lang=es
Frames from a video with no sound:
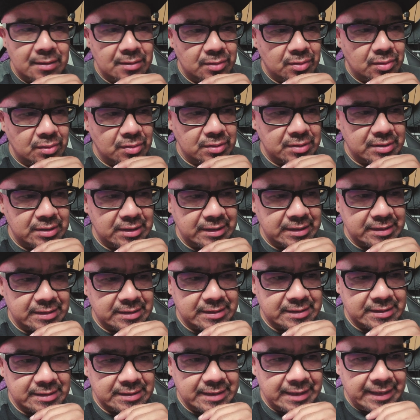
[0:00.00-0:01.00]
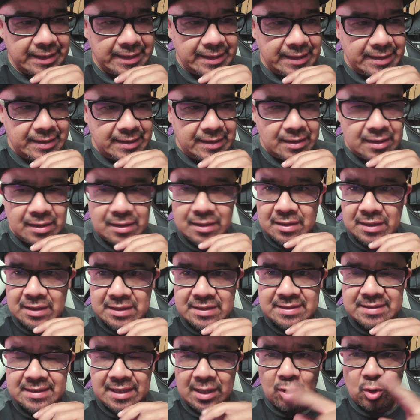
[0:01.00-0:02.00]
Entonces,
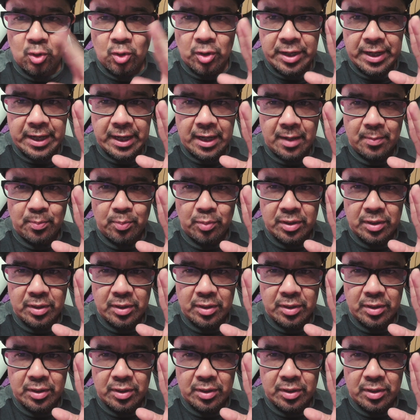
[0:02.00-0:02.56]
gracias a Jorge